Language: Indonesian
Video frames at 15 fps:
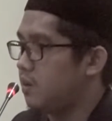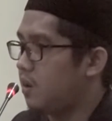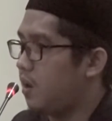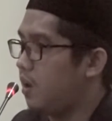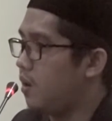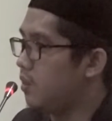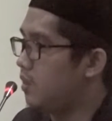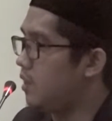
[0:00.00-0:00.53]

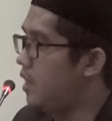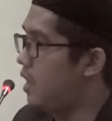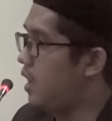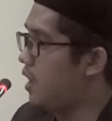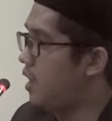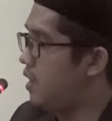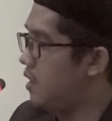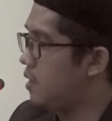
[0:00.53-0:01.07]
kalau
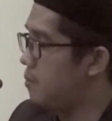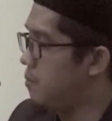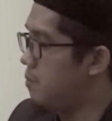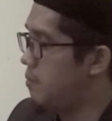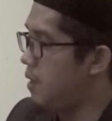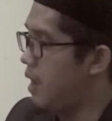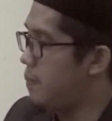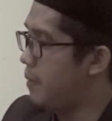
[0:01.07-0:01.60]
tidak
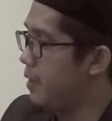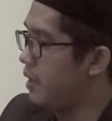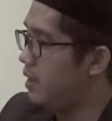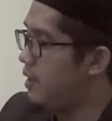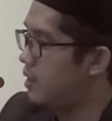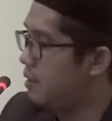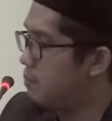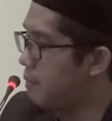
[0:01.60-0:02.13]
apa
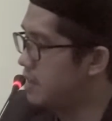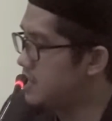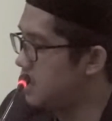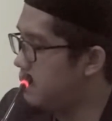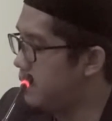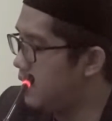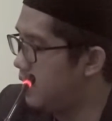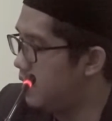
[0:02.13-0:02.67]
ya bahasa
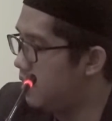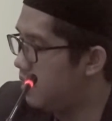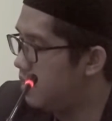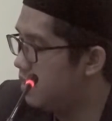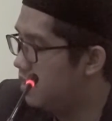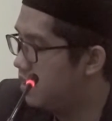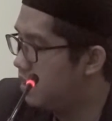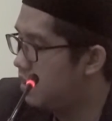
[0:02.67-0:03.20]
begini
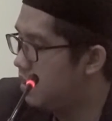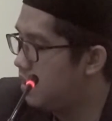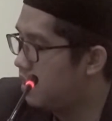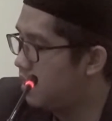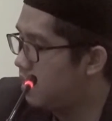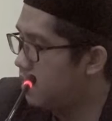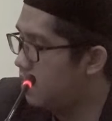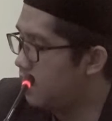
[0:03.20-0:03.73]

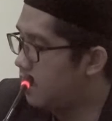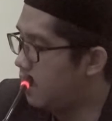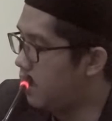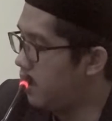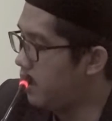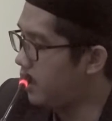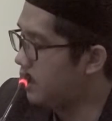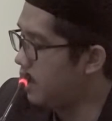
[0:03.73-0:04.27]

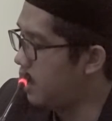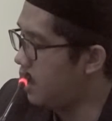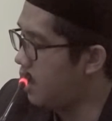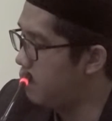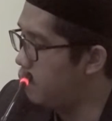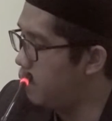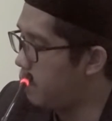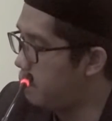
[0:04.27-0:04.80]
kalau kita
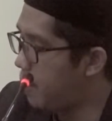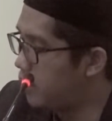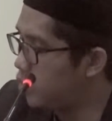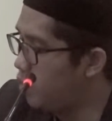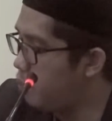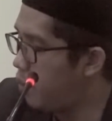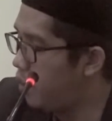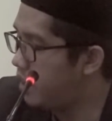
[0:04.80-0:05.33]
nggak buat
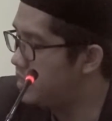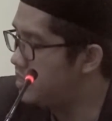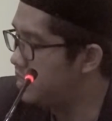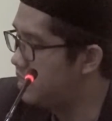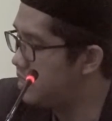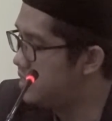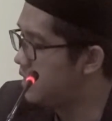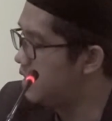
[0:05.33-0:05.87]
patung polisi
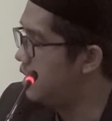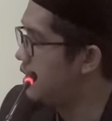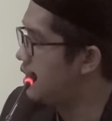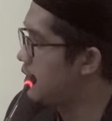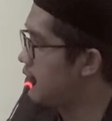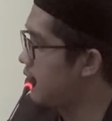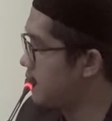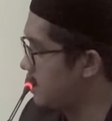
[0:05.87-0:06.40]
di sini
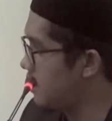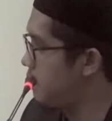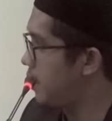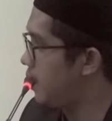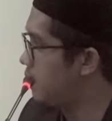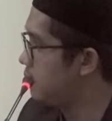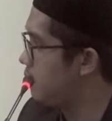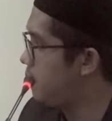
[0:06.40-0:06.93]
kasarnya
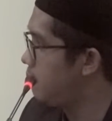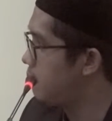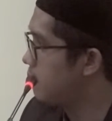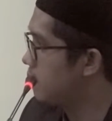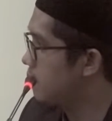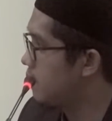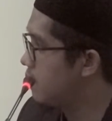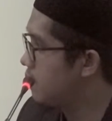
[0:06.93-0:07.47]
begitu
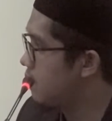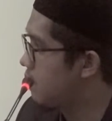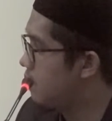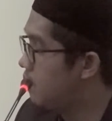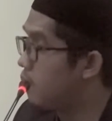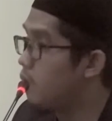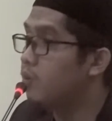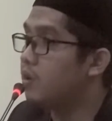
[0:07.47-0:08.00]

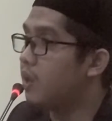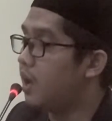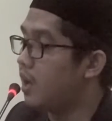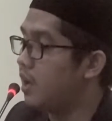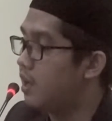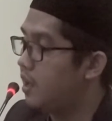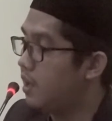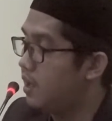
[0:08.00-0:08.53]
udah
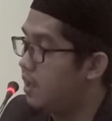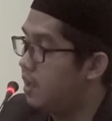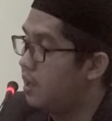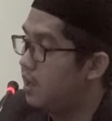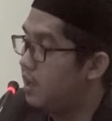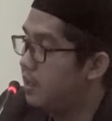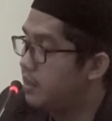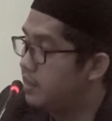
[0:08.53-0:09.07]

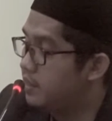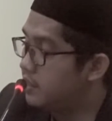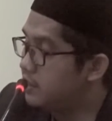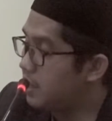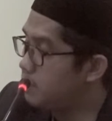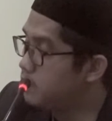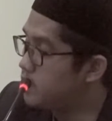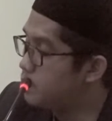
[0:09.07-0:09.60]

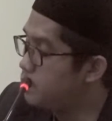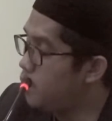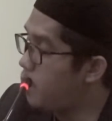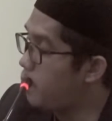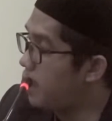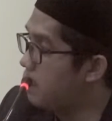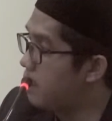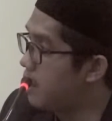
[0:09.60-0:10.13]
jam 10
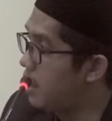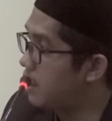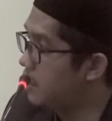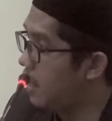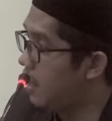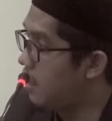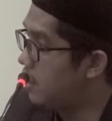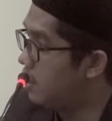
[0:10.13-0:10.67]
preman
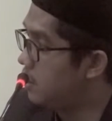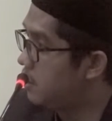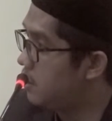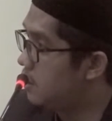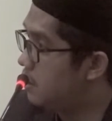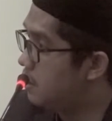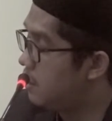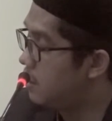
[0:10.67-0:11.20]
datang
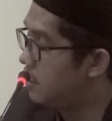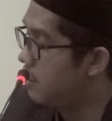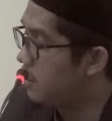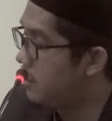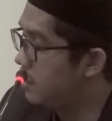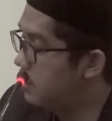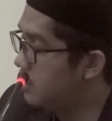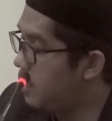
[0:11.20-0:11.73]

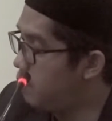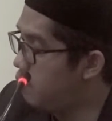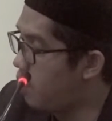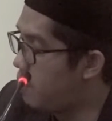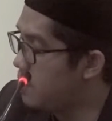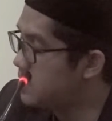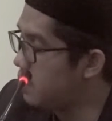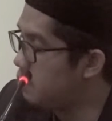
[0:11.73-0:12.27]
jam 12
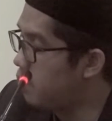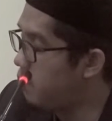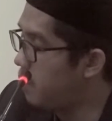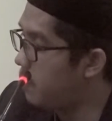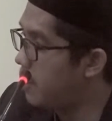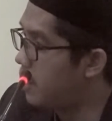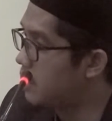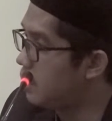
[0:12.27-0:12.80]
satpol
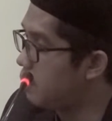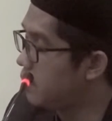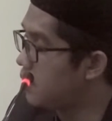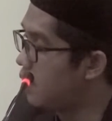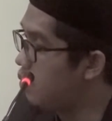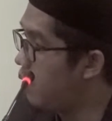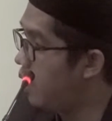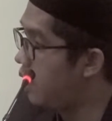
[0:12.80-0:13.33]
pp datang
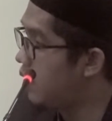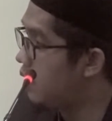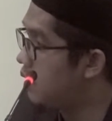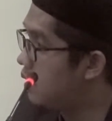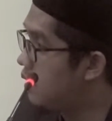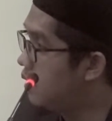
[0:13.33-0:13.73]
minta uang